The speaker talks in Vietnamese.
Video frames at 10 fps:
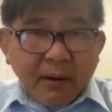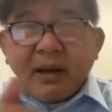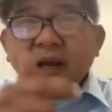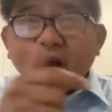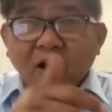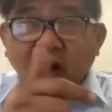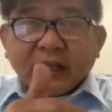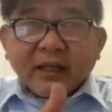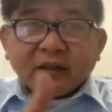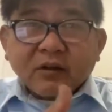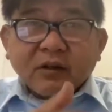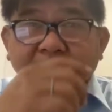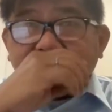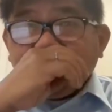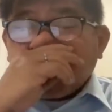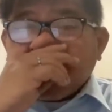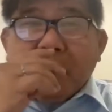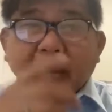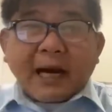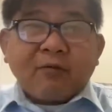ở bên mỹ nó có nha từ tôi anh ví dụ
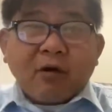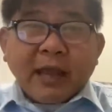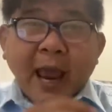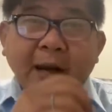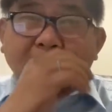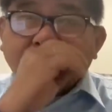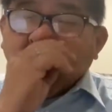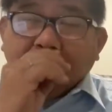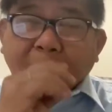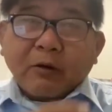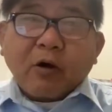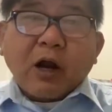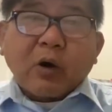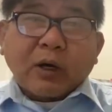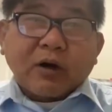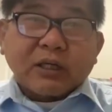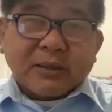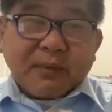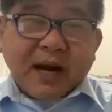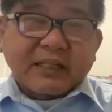ở california nó có gọi có, có cái luật là
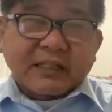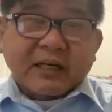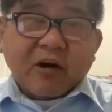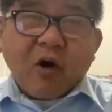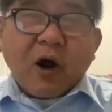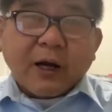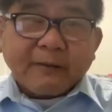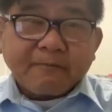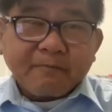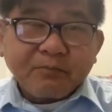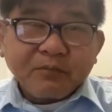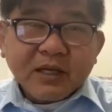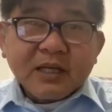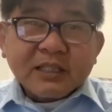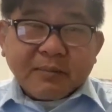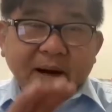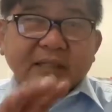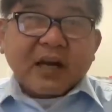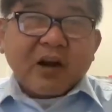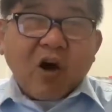samaritan law đó
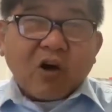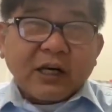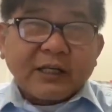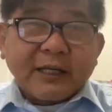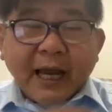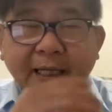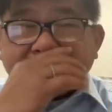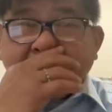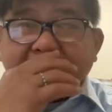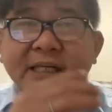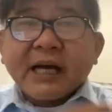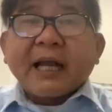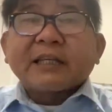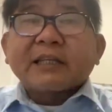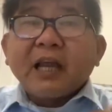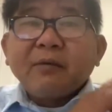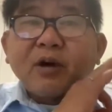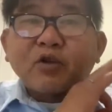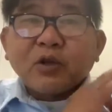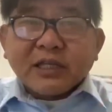samaritan law cái là gì anh ra đường anh thấy
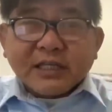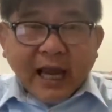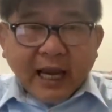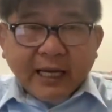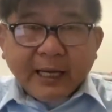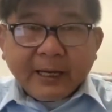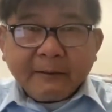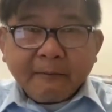một cái chuyện gì sai